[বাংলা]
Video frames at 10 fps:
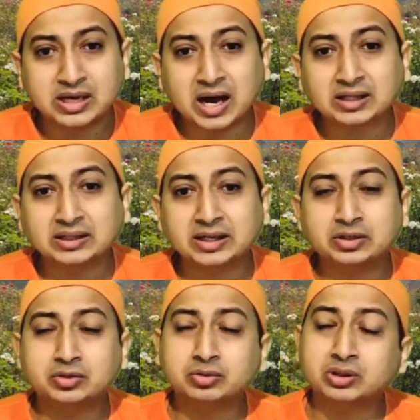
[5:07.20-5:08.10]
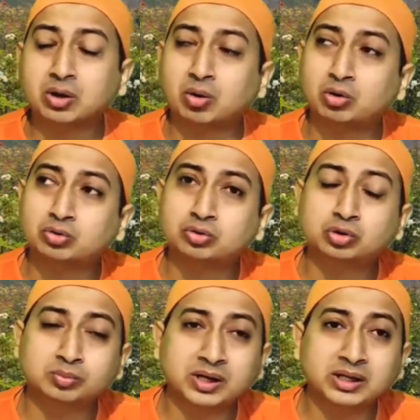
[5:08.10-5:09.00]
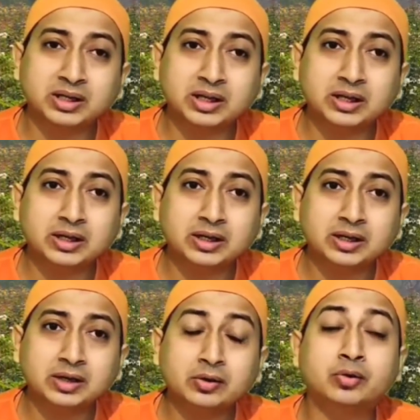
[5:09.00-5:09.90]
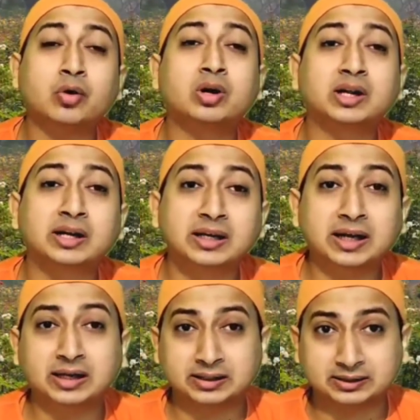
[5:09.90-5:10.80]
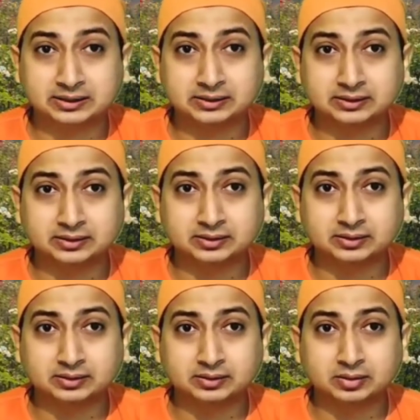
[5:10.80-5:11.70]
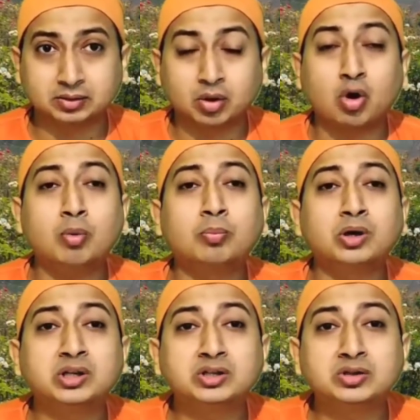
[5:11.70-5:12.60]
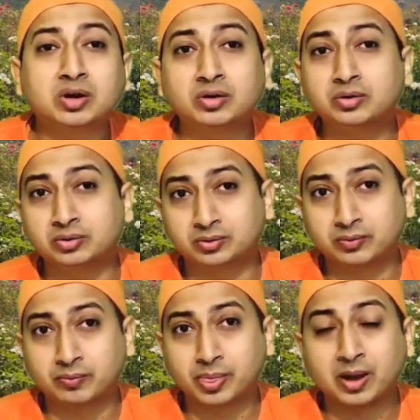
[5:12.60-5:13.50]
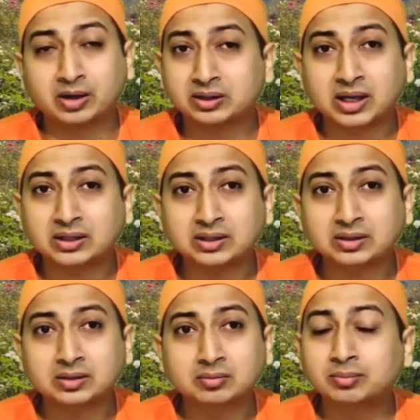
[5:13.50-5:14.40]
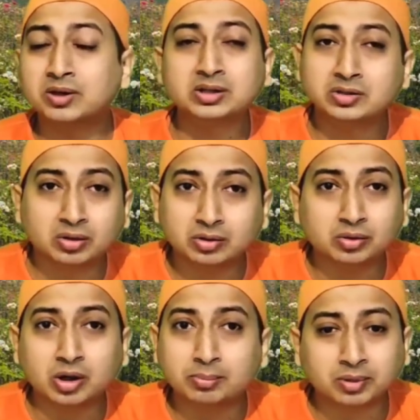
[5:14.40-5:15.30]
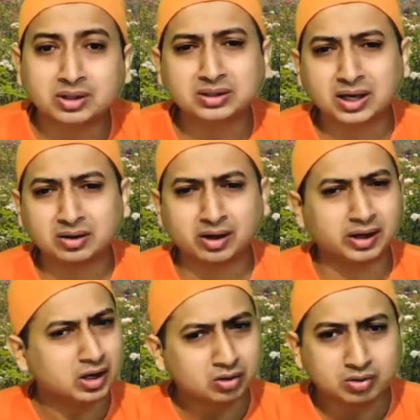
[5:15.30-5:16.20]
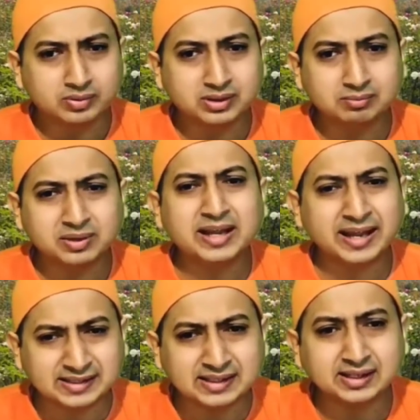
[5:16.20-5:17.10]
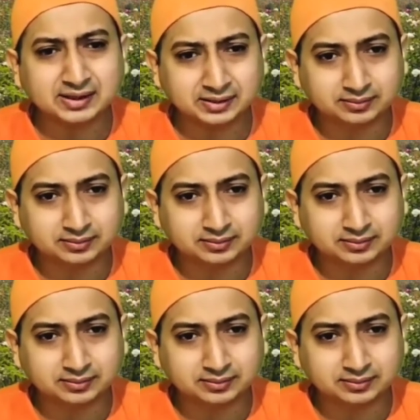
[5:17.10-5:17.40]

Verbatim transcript: যা দেখছো তা অশুদ্ধ মানে কি নট ক্লিয়ার অপরিচ্ছন্ন অর্থাৎ পরিচ্ছন্ন নয় পরিষ্কার নয় খুব সিম্পল হেজি